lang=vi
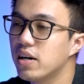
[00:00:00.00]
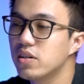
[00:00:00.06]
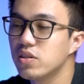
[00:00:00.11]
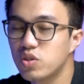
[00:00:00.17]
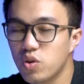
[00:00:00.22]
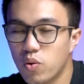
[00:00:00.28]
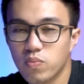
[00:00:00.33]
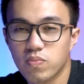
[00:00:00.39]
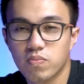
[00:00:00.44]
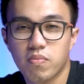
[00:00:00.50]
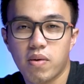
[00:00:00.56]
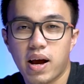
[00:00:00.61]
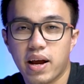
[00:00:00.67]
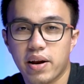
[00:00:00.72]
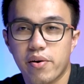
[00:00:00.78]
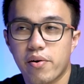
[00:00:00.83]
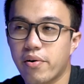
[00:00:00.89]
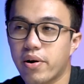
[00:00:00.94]
ứng dụng
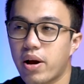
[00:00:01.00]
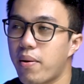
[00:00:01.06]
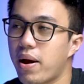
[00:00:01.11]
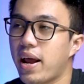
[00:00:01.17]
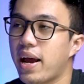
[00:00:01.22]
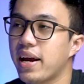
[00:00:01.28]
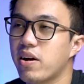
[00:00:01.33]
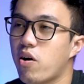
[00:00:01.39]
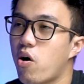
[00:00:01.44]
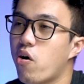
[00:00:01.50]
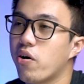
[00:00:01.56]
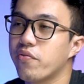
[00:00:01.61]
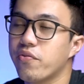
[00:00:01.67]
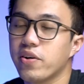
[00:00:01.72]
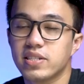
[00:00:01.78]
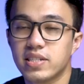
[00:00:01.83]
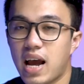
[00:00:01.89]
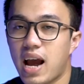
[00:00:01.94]
mà nó các bạn hay gọi
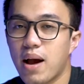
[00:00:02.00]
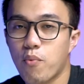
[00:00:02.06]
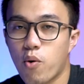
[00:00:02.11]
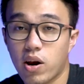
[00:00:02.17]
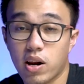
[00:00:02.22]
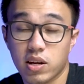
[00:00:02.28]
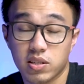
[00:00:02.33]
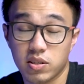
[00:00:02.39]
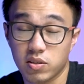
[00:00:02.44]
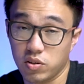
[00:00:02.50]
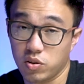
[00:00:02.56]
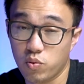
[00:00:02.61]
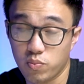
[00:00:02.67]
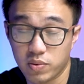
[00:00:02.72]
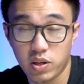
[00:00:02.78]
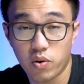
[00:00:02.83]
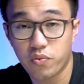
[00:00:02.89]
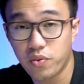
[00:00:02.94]
FaceTime hoặc là sử dụng
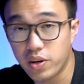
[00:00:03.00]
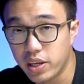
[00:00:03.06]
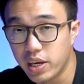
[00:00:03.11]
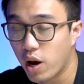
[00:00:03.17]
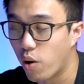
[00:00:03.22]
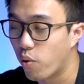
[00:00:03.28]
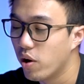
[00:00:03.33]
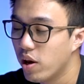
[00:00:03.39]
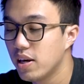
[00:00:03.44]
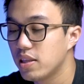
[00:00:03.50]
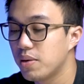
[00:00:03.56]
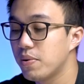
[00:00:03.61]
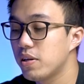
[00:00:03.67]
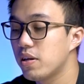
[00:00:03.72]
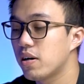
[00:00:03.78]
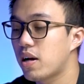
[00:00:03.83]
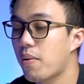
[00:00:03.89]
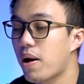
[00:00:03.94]
selfie nhiều thì bây
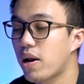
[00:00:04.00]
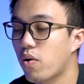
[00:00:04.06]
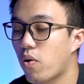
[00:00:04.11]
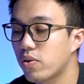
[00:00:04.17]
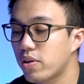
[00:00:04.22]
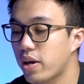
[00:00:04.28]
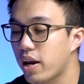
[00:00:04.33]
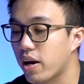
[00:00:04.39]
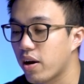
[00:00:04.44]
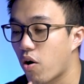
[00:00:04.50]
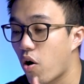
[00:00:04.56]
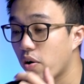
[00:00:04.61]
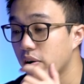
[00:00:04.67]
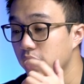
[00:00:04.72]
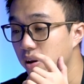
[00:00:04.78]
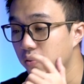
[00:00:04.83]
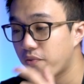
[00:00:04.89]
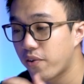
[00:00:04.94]
giờ các bạn có thể gọi điện